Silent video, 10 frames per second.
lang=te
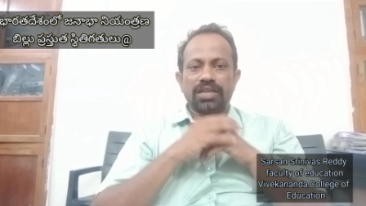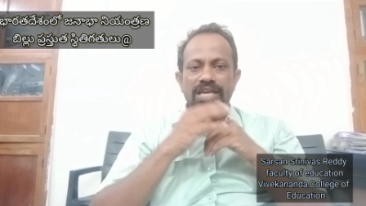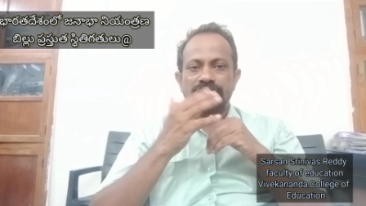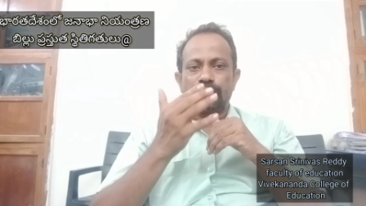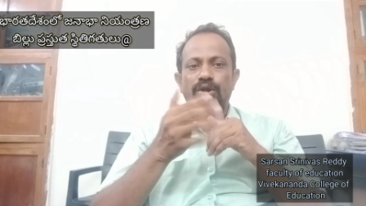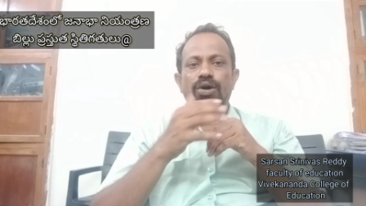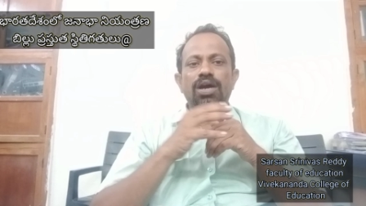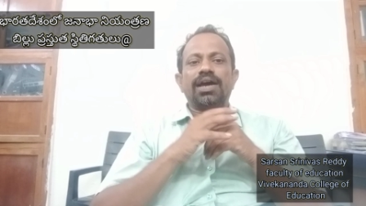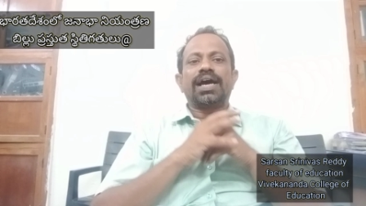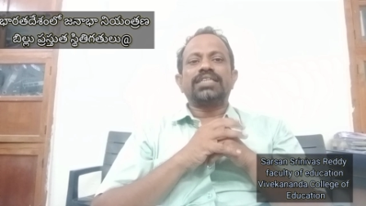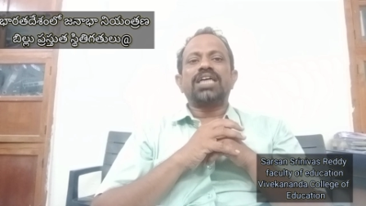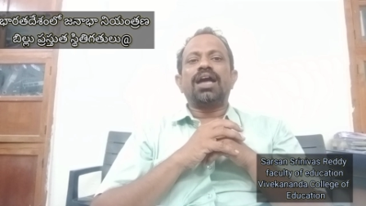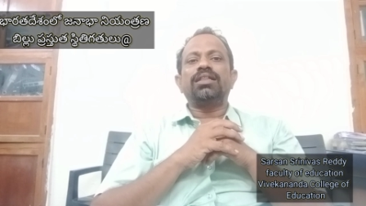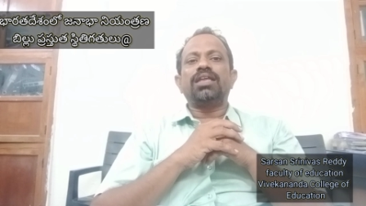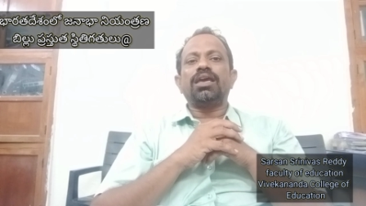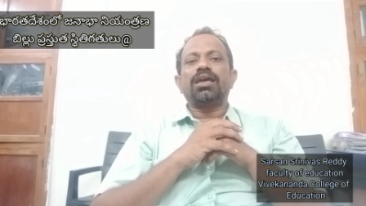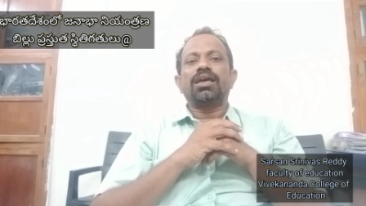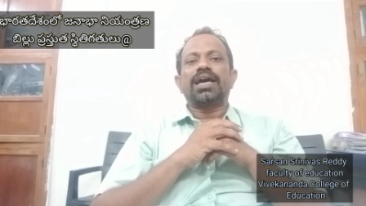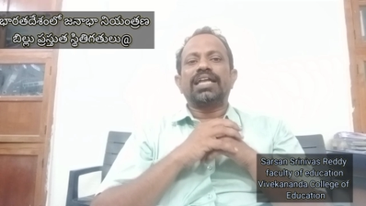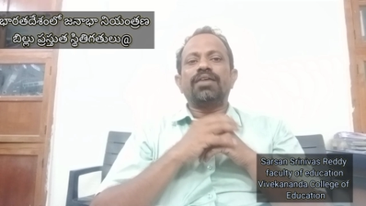దేశంలో అశాంతి
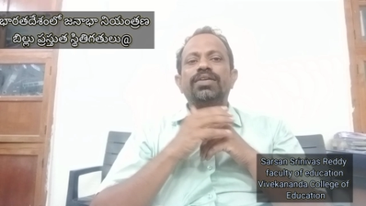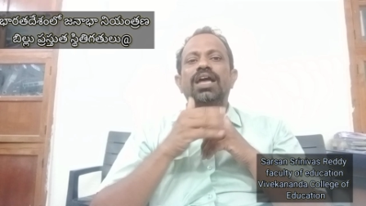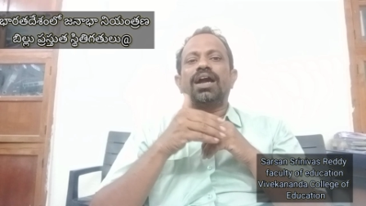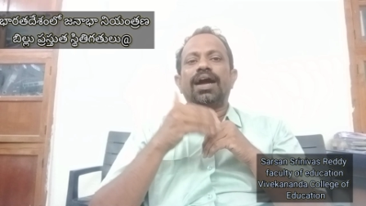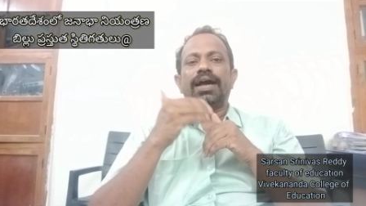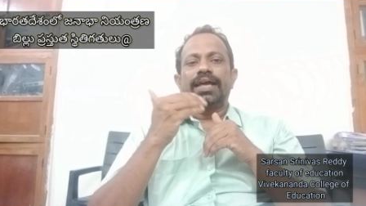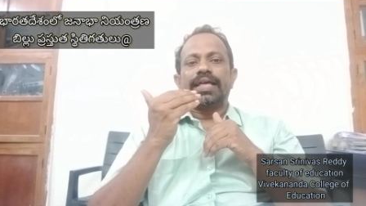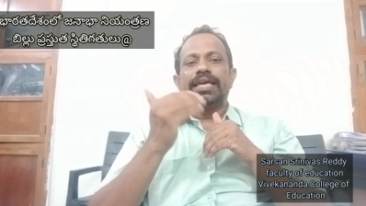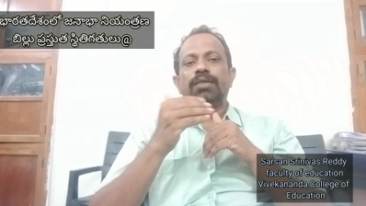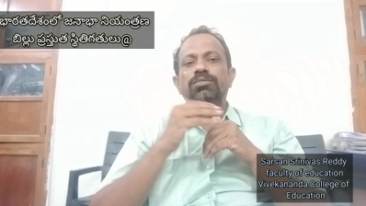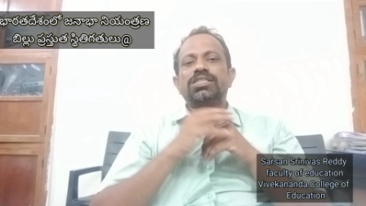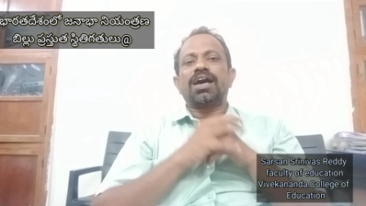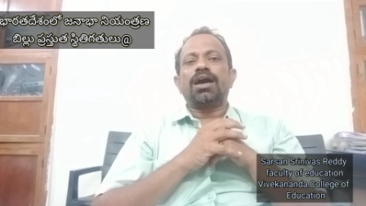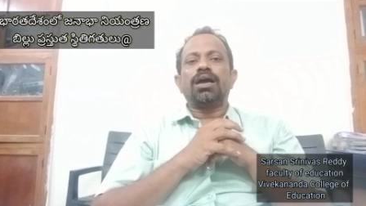అదేవిధంగా హింస